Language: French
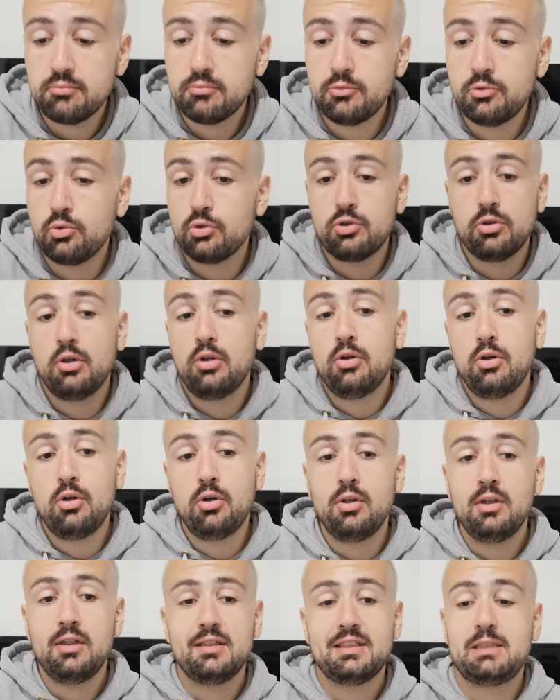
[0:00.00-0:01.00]
Donc,
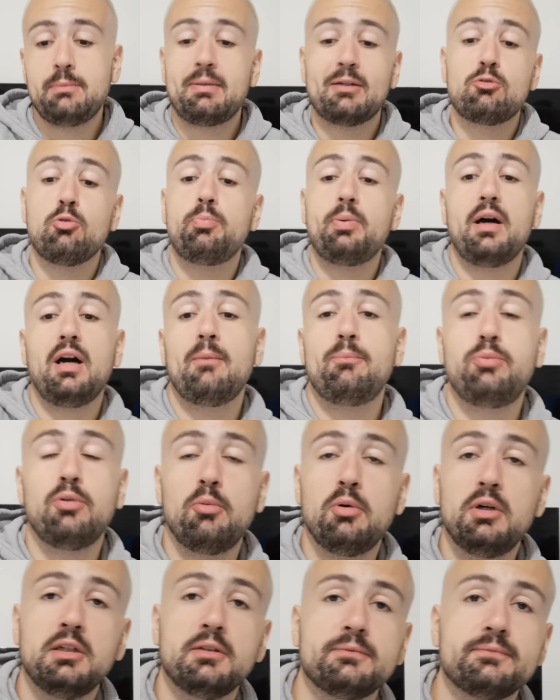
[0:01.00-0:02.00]
euh, c'est pas comparable pour
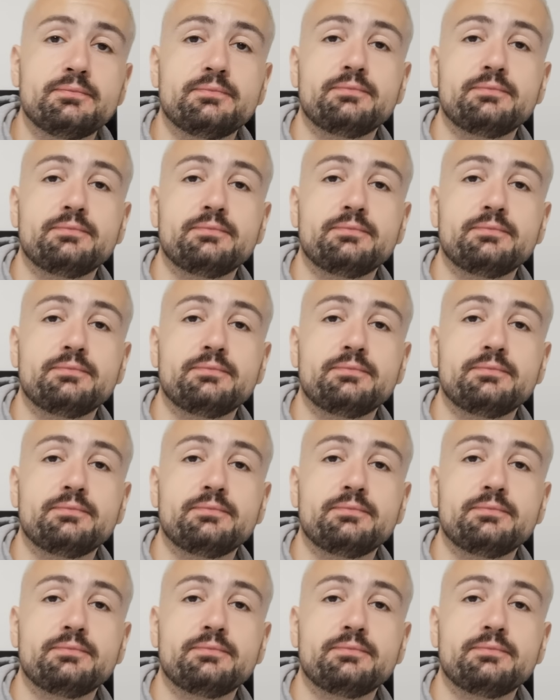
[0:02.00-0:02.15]
moi.